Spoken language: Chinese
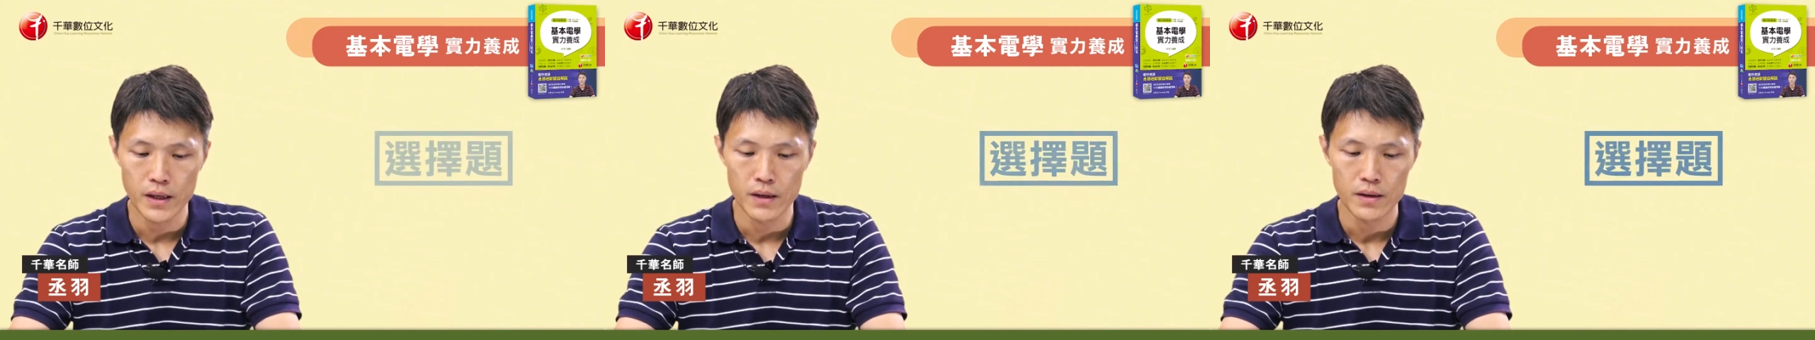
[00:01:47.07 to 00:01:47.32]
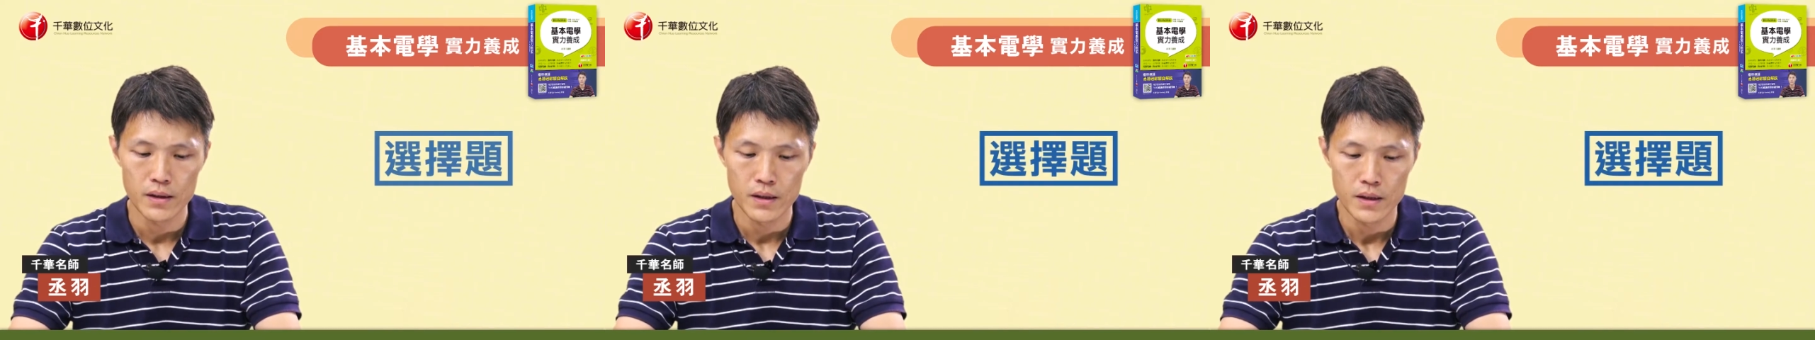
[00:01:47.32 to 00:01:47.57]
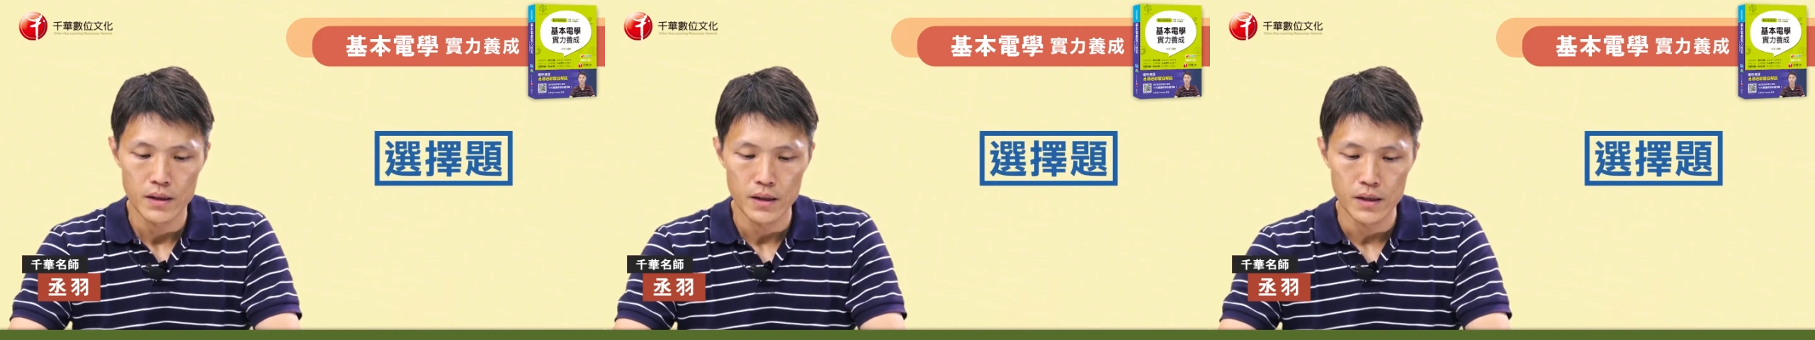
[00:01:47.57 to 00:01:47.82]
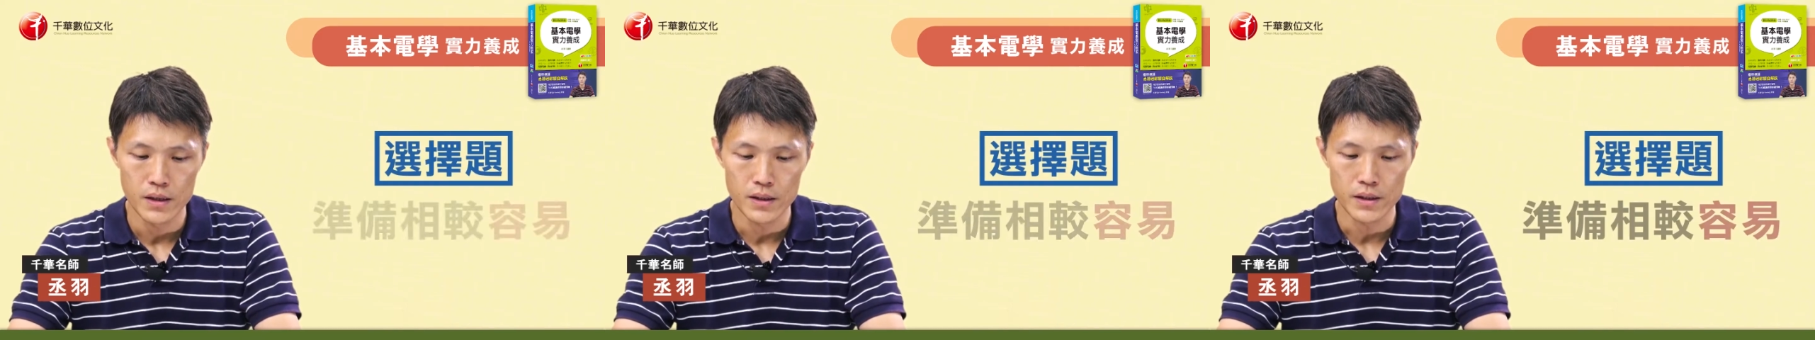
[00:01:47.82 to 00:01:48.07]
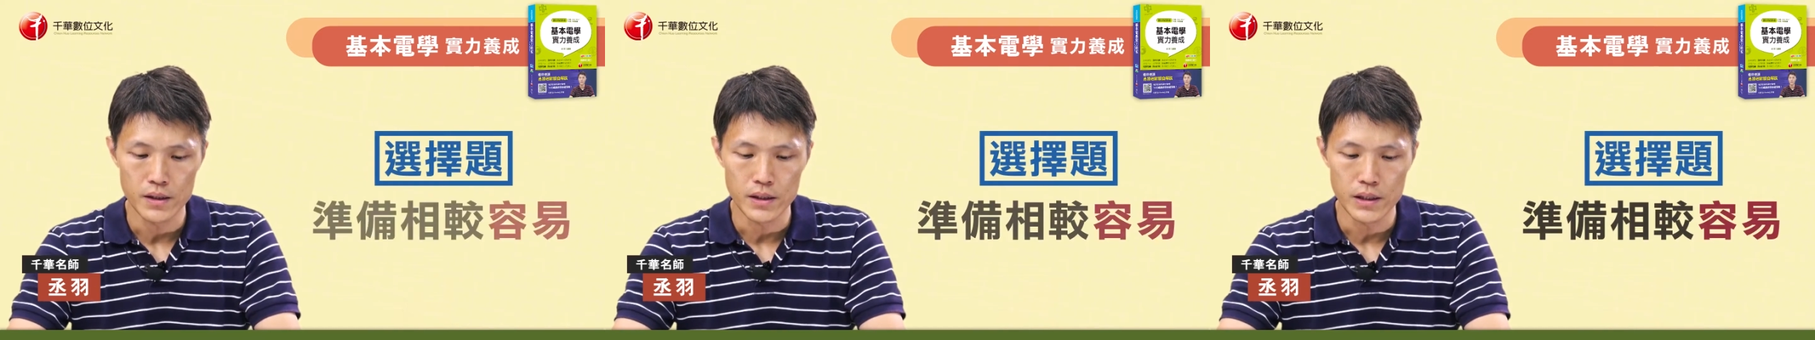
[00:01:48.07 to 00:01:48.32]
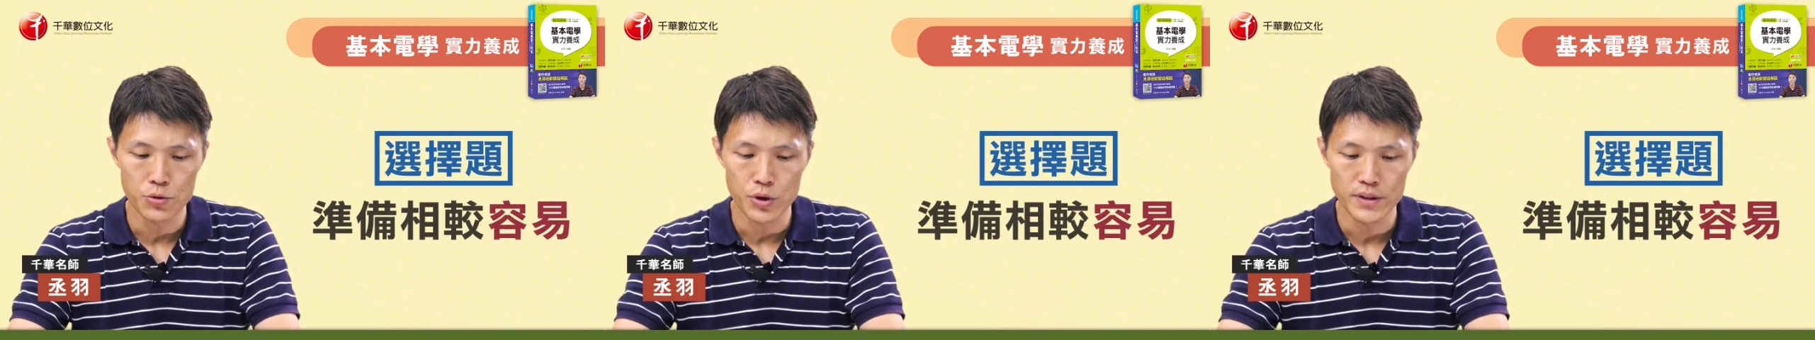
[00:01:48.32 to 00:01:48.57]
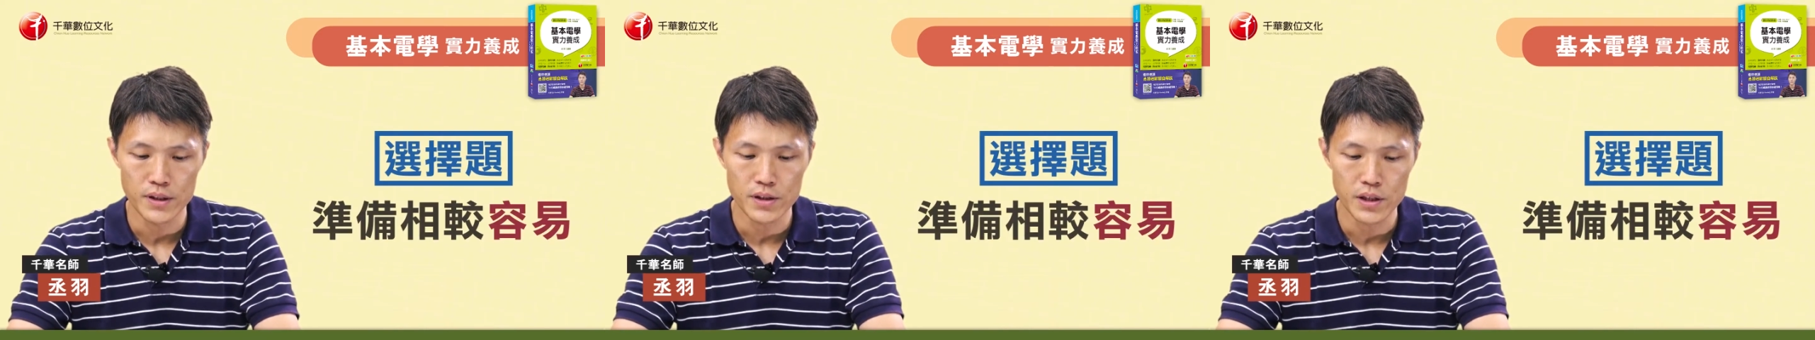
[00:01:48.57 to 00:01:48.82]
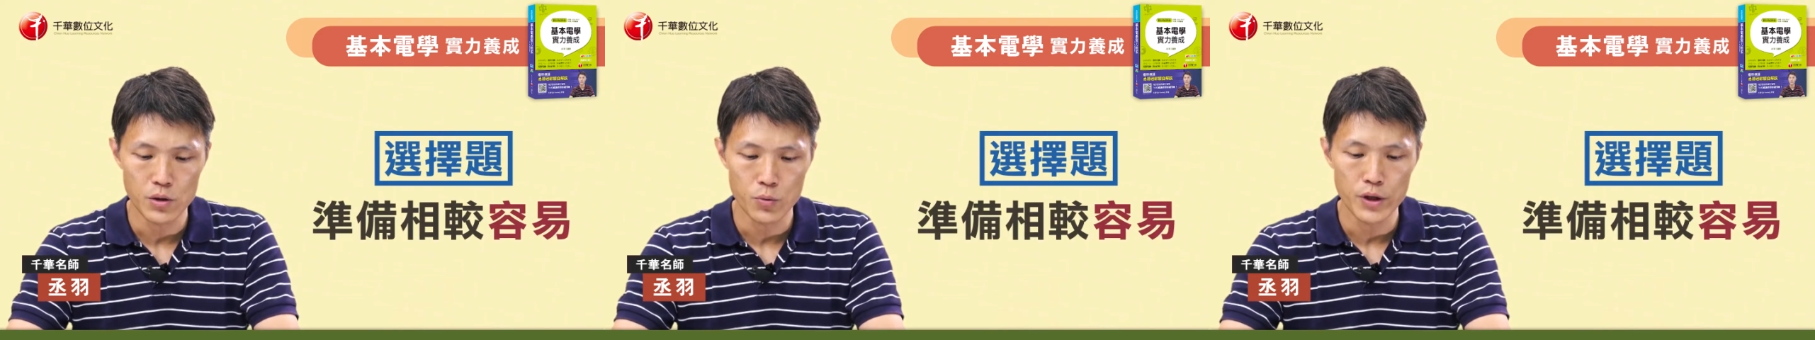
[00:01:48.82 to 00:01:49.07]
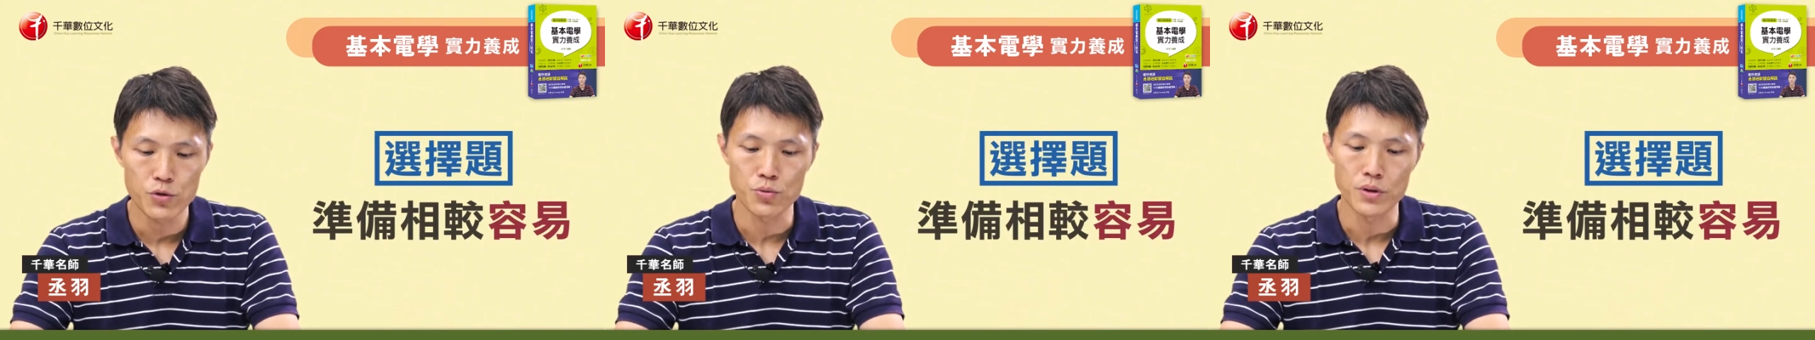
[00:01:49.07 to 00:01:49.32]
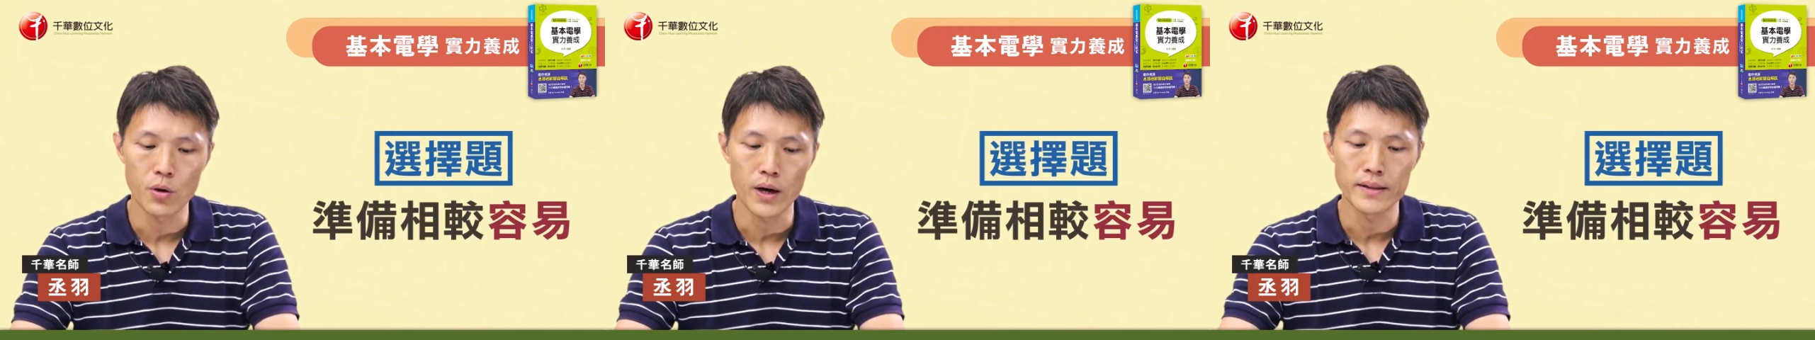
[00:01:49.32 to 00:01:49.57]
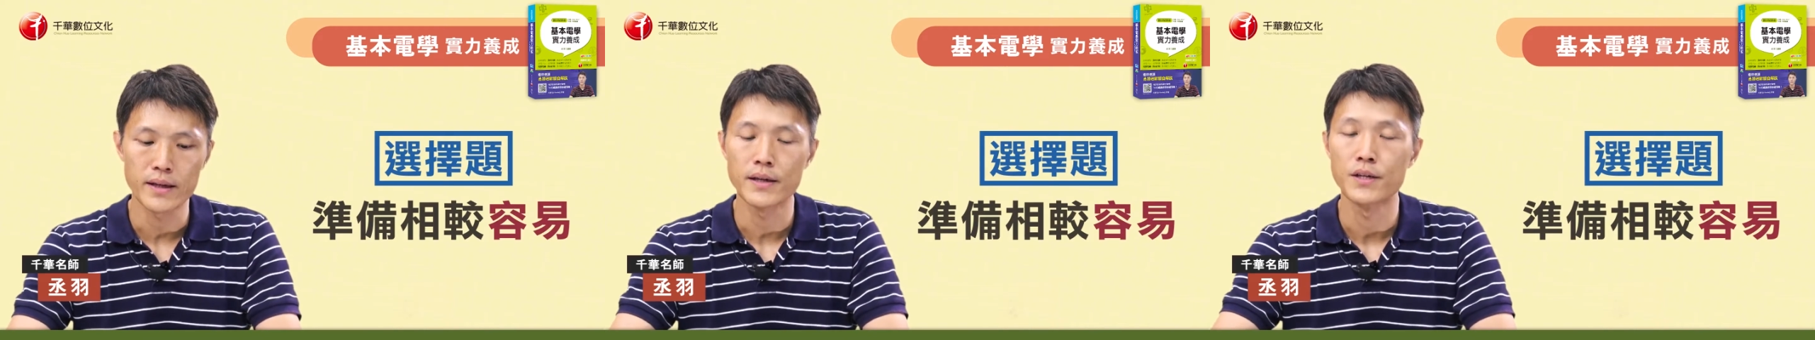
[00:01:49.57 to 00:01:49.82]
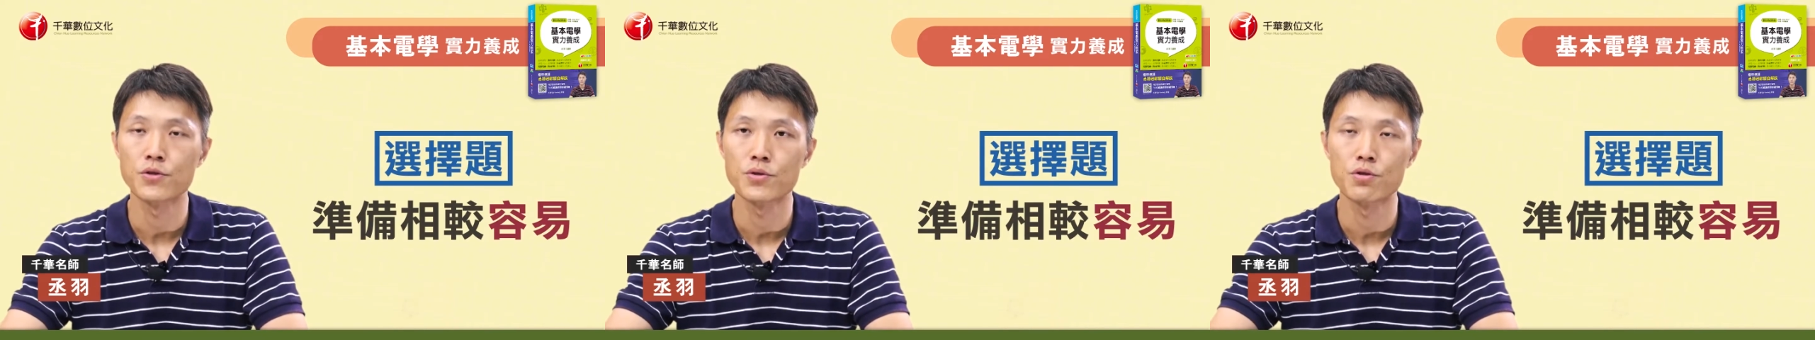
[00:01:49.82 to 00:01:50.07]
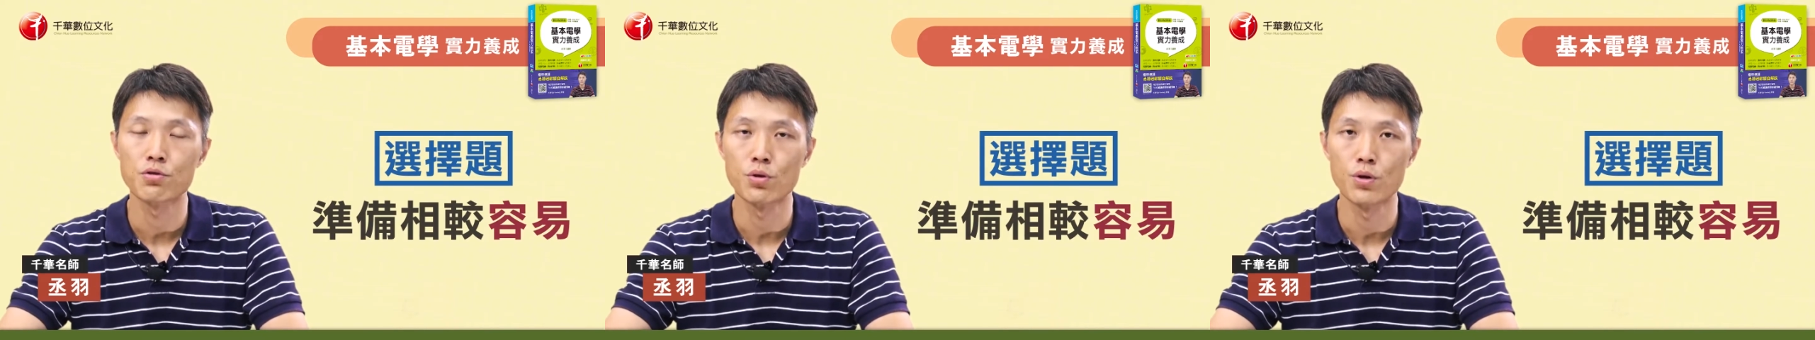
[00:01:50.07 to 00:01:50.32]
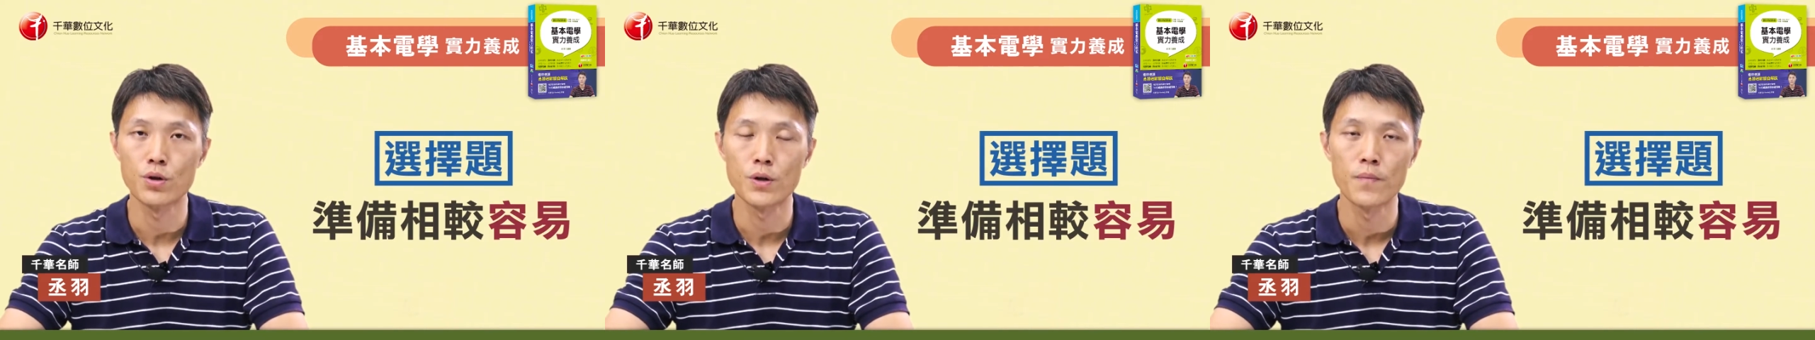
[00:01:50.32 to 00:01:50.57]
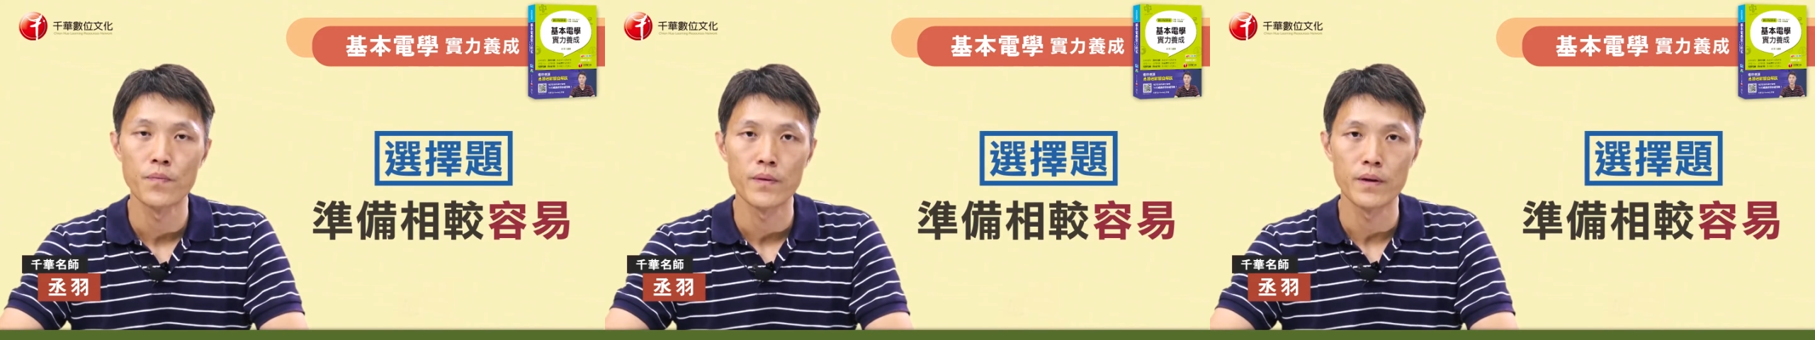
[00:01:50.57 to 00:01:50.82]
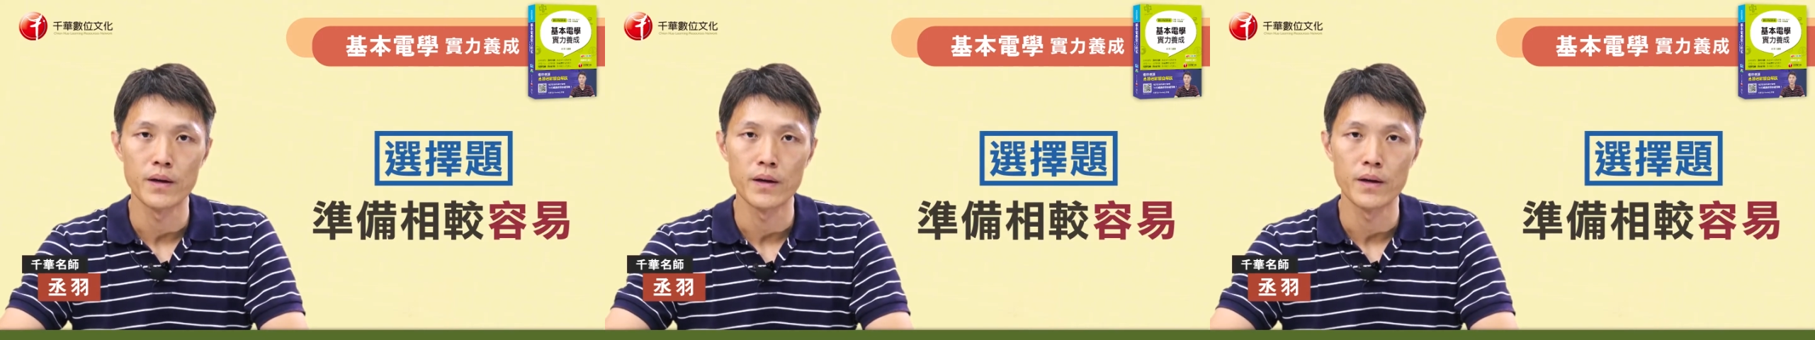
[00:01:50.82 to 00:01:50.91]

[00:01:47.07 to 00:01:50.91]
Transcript: 那呃，以选择题为主的话，当然就是说，